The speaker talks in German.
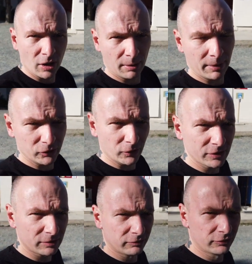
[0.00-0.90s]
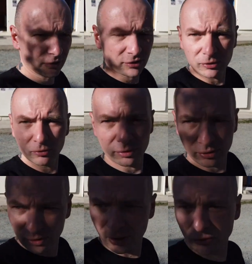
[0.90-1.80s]
Aber ansonsten 14,
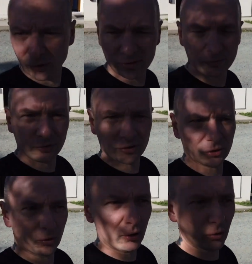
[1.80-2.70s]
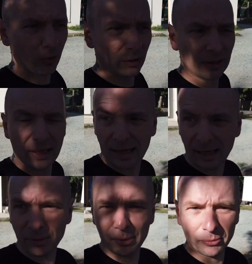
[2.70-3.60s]
ansonsten 14 Euro.
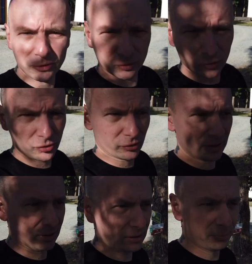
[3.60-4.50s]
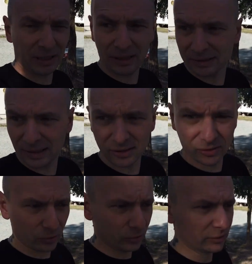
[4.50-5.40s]
Aber man muss natürlich auch sagen, hier
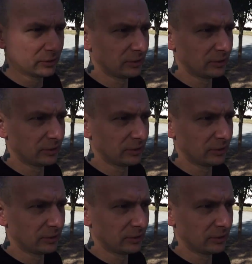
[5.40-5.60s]
Preis-Leistung.